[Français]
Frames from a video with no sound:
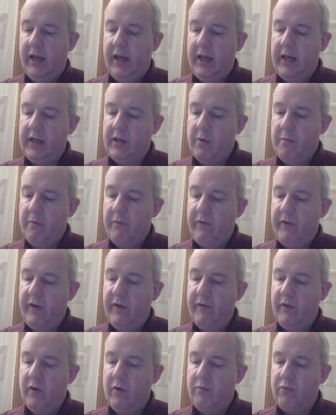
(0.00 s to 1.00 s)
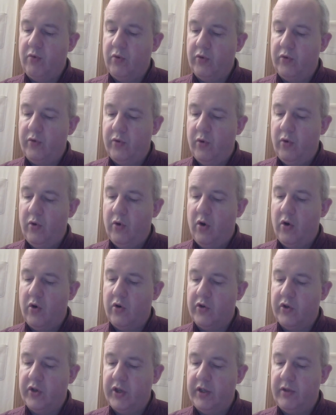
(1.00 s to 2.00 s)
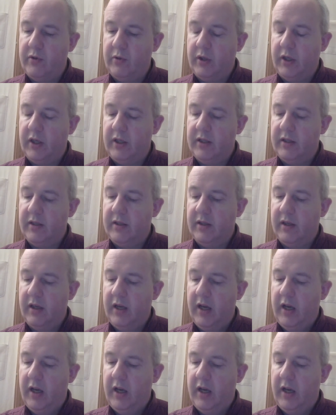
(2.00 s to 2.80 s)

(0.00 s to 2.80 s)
et comme vivant pour Dieu en Jésus-Christ.